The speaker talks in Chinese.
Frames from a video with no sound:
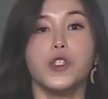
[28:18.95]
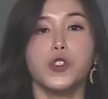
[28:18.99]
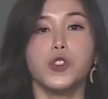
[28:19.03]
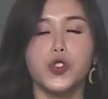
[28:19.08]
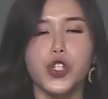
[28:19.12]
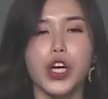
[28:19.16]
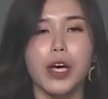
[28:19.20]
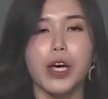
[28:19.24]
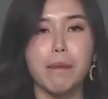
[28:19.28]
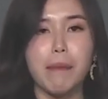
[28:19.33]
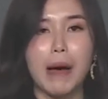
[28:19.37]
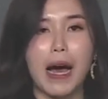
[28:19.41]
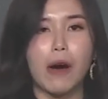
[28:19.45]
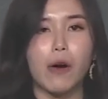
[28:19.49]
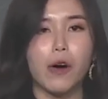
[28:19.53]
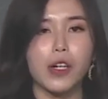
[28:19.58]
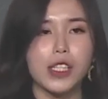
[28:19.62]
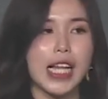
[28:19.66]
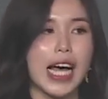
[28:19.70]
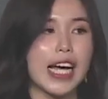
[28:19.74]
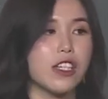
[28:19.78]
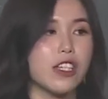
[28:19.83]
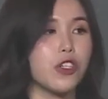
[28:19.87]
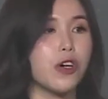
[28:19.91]
确保哦，
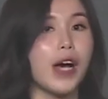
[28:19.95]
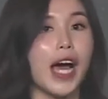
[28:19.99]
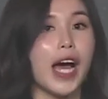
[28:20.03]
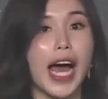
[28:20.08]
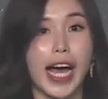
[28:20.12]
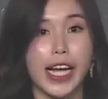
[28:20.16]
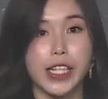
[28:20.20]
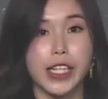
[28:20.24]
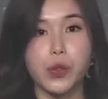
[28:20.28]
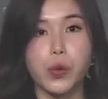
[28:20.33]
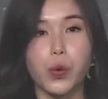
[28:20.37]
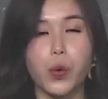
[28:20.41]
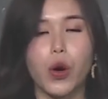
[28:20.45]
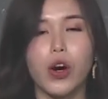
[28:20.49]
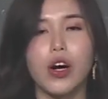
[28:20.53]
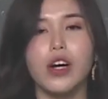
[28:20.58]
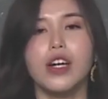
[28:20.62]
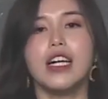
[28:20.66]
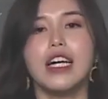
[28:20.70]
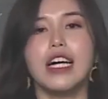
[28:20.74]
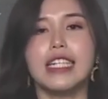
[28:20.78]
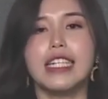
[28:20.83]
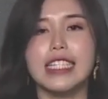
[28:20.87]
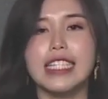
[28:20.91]
它从韩国
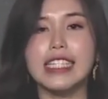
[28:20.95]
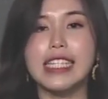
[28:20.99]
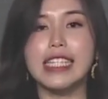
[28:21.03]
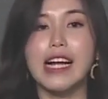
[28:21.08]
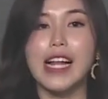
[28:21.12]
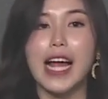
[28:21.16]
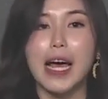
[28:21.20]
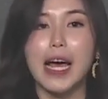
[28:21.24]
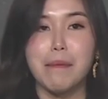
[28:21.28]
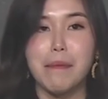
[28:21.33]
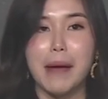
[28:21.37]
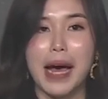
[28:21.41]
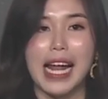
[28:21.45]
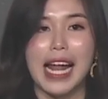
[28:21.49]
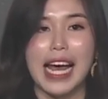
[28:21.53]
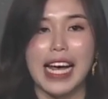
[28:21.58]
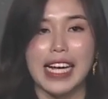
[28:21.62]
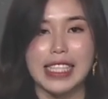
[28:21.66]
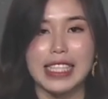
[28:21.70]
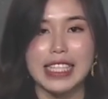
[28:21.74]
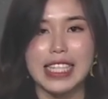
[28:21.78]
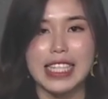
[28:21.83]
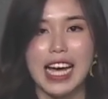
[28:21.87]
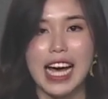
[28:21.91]
寄到来马来
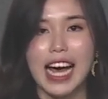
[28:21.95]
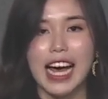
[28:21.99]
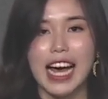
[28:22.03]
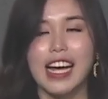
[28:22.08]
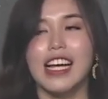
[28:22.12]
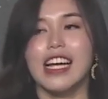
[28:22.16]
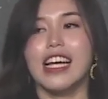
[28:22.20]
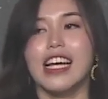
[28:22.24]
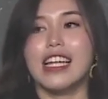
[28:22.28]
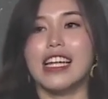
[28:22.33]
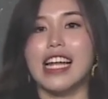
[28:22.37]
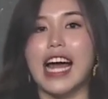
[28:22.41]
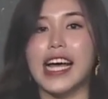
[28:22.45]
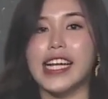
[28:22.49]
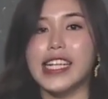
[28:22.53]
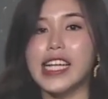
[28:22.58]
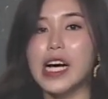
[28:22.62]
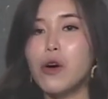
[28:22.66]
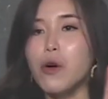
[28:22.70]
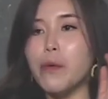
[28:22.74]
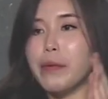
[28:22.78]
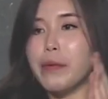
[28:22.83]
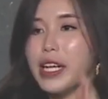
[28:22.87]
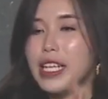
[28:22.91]
西亚，来
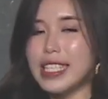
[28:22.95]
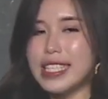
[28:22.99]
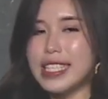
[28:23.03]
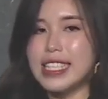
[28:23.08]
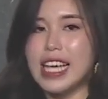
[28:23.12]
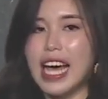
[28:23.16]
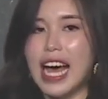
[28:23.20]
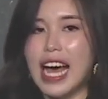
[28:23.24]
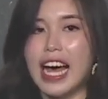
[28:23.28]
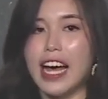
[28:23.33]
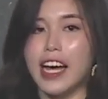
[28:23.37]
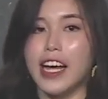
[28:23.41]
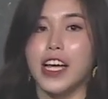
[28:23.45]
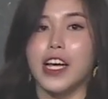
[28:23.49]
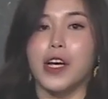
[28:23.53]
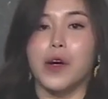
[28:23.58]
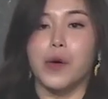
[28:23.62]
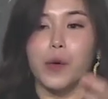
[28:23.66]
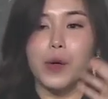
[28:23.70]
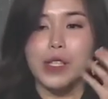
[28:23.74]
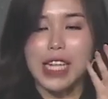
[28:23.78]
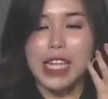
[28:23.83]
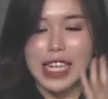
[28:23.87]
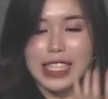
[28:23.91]
到我们的家，
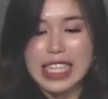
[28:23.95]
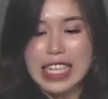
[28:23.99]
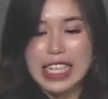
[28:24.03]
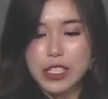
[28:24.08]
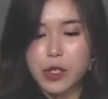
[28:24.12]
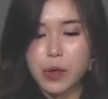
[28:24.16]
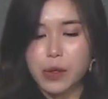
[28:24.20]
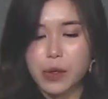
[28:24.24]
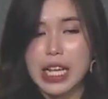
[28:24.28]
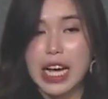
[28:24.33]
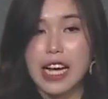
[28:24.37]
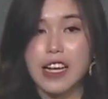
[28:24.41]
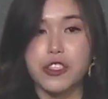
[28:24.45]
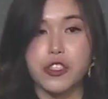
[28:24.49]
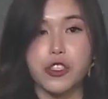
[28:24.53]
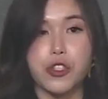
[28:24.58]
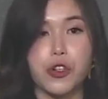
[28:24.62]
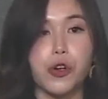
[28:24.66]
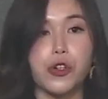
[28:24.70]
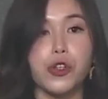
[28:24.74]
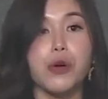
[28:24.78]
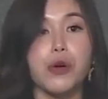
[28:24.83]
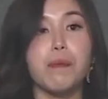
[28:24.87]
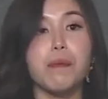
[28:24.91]
我拿在手上的时
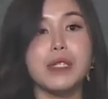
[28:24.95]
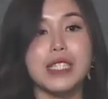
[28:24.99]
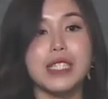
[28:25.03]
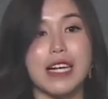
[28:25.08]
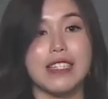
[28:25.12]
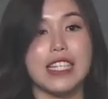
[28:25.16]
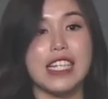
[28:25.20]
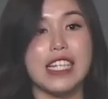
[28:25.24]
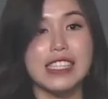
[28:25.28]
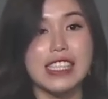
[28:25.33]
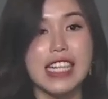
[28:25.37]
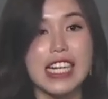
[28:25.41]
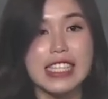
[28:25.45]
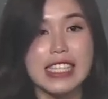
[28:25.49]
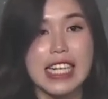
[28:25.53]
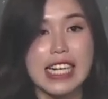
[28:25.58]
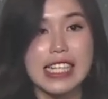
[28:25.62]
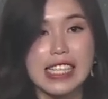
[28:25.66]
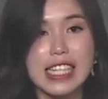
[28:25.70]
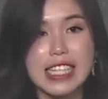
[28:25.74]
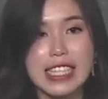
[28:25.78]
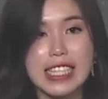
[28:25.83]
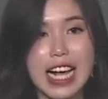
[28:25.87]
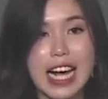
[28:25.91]
候又不小心跌在
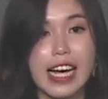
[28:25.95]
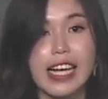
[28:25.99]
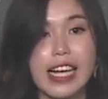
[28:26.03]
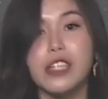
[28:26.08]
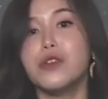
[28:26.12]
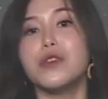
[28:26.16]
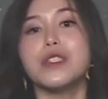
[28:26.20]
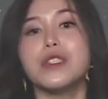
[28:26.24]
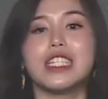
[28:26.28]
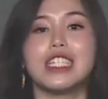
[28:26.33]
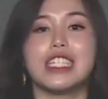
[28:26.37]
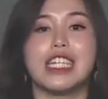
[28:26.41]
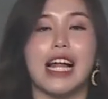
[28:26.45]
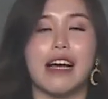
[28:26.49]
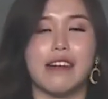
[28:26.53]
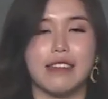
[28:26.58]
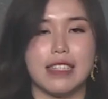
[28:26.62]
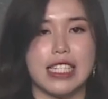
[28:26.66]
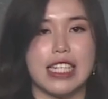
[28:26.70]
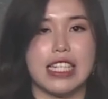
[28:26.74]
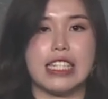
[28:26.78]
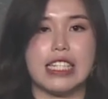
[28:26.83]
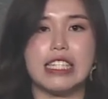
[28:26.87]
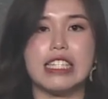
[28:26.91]
地上，又死了
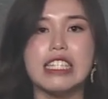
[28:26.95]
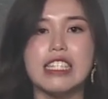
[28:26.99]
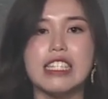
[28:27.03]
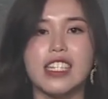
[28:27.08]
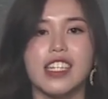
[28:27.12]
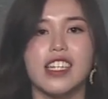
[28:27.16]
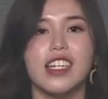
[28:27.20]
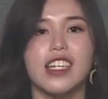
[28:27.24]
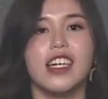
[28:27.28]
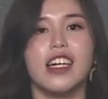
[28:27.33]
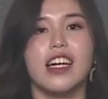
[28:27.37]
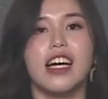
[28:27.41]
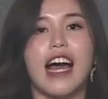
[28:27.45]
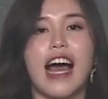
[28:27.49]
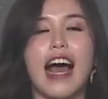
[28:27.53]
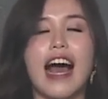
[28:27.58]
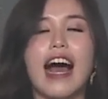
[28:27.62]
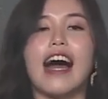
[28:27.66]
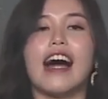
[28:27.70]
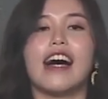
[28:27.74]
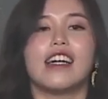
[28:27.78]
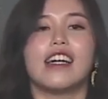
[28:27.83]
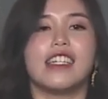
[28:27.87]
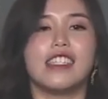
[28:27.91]
几次
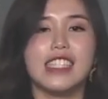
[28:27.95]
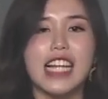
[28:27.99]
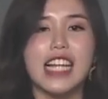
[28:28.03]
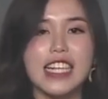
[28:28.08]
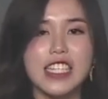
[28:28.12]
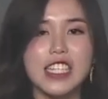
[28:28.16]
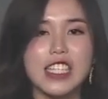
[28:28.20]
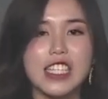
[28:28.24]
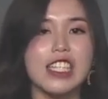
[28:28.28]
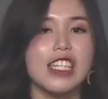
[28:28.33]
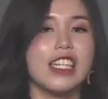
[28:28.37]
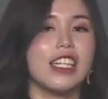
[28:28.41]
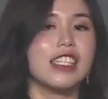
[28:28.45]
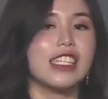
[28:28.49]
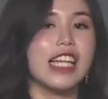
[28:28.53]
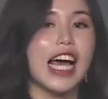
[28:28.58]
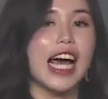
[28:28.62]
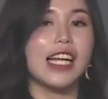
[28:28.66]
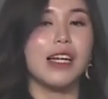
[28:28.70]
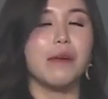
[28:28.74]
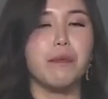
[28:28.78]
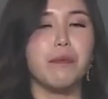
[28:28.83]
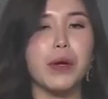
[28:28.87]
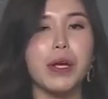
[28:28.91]
啊！但是
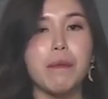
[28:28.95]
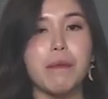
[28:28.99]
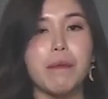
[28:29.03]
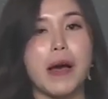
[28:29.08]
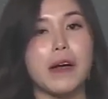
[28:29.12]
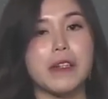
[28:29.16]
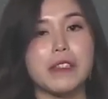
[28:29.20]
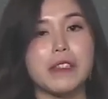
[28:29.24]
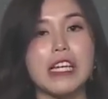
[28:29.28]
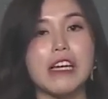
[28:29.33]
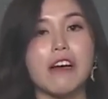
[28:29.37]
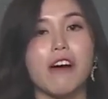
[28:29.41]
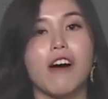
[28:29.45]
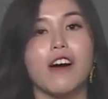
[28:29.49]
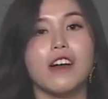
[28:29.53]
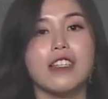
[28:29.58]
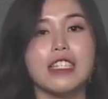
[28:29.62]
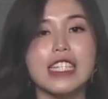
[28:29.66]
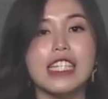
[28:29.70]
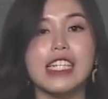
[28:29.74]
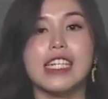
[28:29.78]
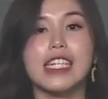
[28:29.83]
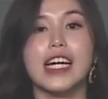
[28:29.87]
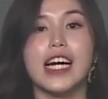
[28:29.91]
它的 prebiotic 哦
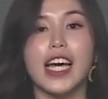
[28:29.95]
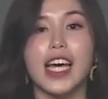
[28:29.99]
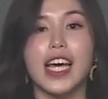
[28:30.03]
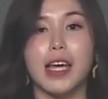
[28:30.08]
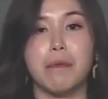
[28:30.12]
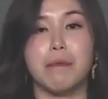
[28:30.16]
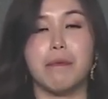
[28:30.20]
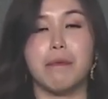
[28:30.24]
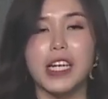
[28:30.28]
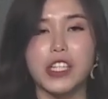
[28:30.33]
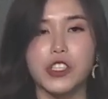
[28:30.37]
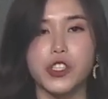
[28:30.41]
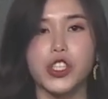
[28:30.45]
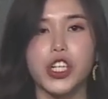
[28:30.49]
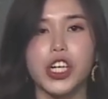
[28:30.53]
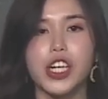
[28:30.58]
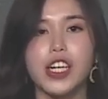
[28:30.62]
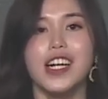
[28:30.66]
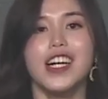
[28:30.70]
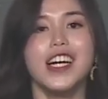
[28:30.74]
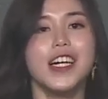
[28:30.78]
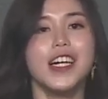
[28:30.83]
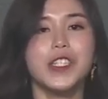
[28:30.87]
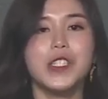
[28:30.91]
是可以 make
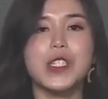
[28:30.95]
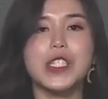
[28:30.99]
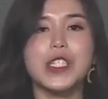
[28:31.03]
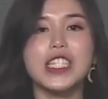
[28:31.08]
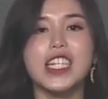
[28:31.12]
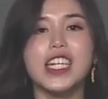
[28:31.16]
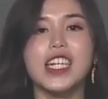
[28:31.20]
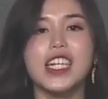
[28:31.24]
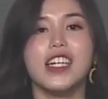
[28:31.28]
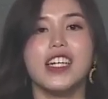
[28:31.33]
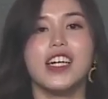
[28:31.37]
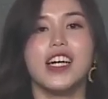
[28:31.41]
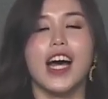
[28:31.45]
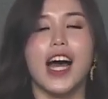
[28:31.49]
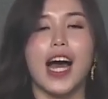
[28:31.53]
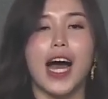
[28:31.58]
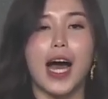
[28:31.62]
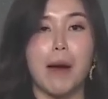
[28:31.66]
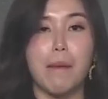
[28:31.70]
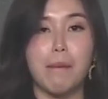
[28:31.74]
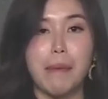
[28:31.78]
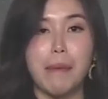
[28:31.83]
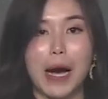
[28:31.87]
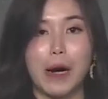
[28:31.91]
sure，就是
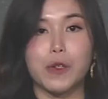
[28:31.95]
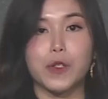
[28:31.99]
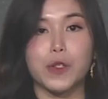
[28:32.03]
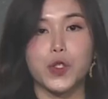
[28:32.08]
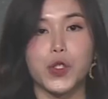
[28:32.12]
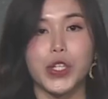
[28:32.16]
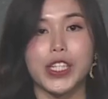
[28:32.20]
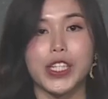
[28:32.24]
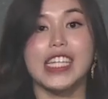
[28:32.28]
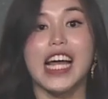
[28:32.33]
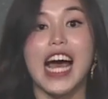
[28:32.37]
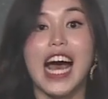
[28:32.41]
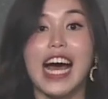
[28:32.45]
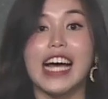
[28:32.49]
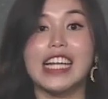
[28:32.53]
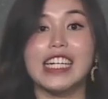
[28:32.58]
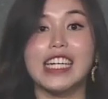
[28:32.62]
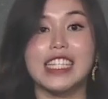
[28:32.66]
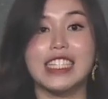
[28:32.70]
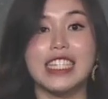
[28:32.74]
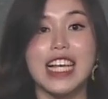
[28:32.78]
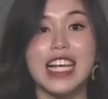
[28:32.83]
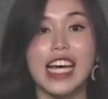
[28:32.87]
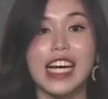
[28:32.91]
啊保存它
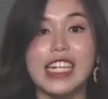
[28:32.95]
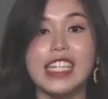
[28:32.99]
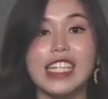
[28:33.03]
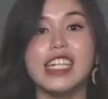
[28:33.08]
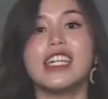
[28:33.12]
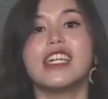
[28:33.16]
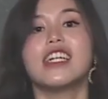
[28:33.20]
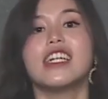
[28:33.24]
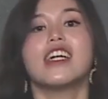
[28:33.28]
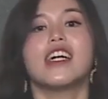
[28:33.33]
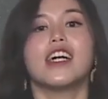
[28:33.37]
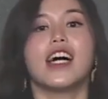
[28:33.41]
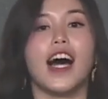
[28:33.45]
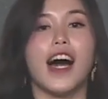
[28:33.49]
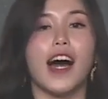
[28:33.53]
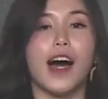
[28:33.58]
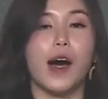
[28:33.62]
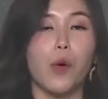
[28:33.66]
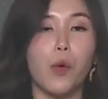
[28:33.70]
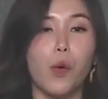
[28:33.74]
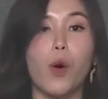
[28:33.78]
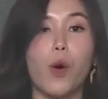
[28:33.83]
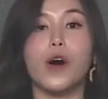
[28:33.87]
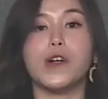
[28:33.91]
的这个啊
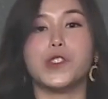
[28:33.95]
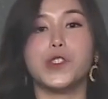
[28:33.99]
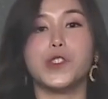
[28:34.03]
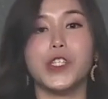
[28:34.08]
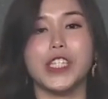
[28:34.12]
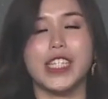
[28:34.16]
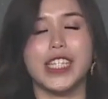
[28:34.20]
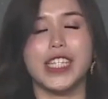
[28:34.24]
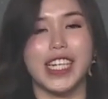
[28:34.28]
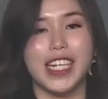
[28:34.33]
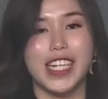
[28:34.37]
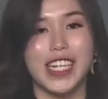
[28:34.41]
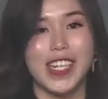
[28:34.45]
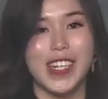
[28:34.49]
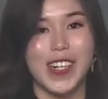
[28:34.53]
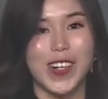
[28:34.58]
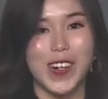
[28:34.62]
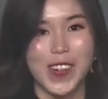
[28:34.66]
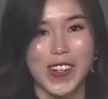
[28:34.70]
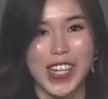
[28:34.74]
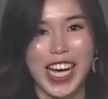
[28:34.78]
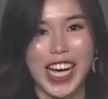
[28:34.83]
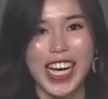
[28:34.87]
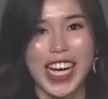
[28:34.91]
活菌
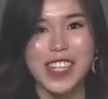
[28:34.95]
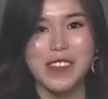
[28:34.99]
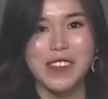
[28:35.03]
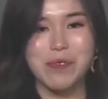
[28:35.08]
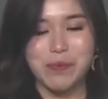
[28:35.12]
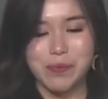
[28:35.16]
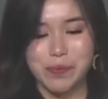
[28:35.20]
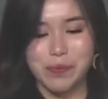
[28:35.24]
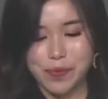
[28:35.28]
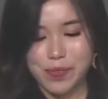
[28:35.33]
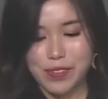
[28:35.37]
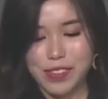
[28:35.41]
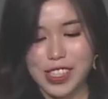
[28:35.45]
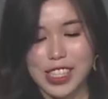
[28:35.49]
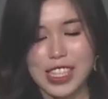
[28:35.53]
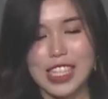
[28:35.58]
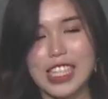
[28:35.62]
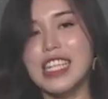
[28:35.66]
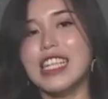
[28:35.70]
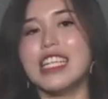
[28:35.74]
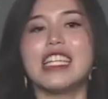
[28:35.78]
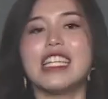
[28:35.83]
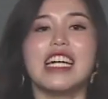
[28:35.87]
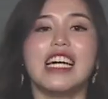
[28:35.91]
的，OK？
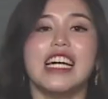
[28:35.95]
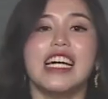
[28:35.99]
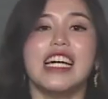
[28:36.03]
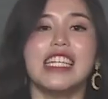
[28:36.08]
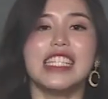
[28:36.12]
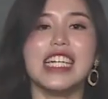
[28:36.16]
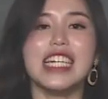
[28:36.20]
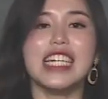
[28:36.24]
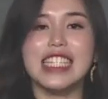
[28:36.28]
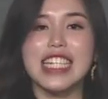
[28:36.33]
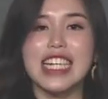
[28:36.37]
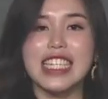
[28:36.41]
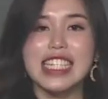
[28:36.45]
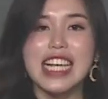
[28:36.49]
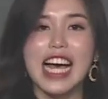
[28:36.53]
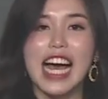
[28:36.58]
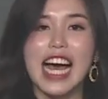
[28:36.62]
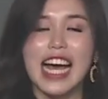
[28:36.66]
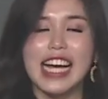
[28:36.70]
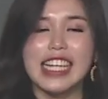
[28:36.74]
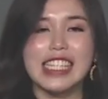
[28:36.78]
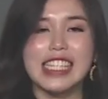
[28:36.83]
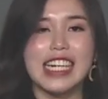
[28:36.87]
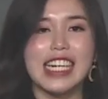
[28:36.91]
那接下
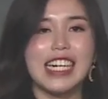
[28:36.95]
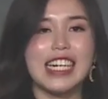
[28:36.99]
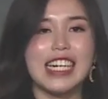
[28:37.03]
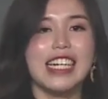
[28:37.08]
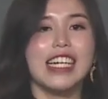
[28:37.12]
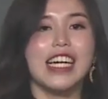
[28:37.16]
来呢，